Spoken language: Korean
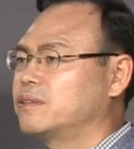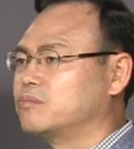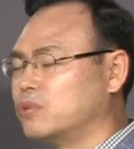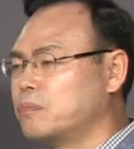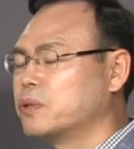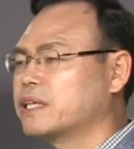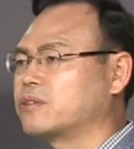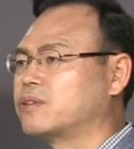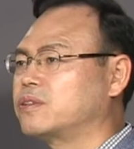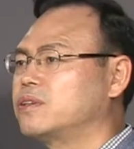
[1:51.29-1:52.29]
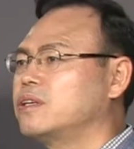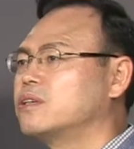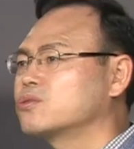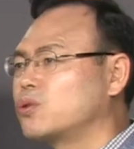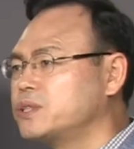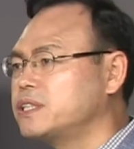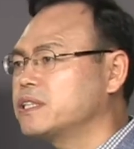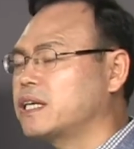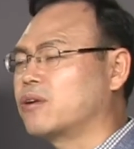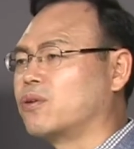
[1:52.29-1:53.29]
무엇보다도
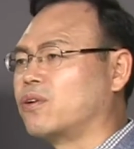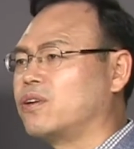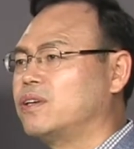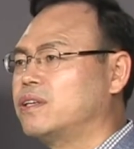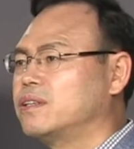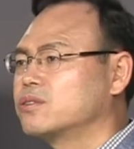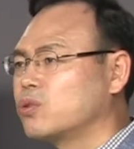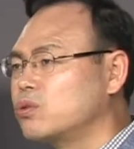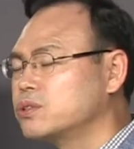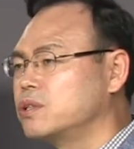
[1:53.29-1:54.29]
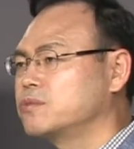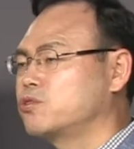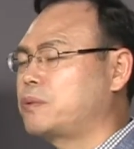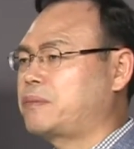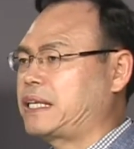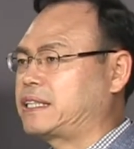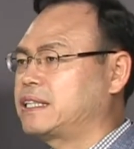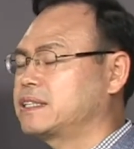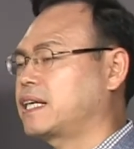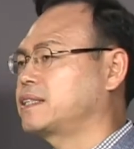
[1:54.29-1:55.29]
솔직하고 솔선수범한
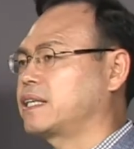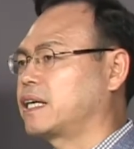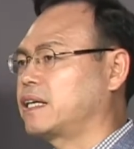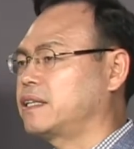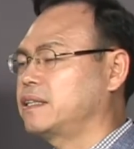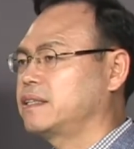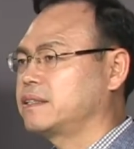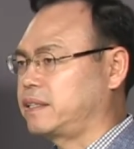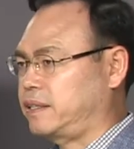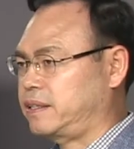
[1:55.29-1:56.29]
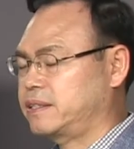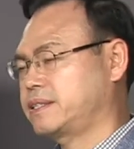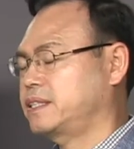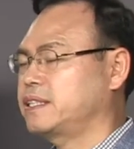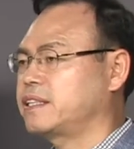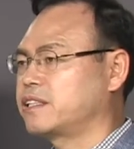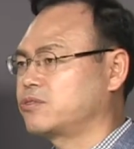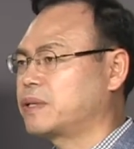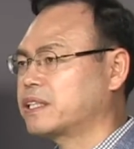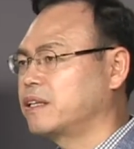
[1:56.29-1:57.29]
자세가 예, 특징이 될
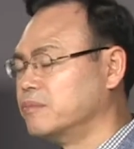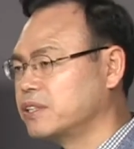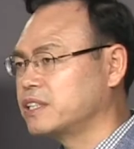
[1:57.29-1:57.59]
수밖에 없는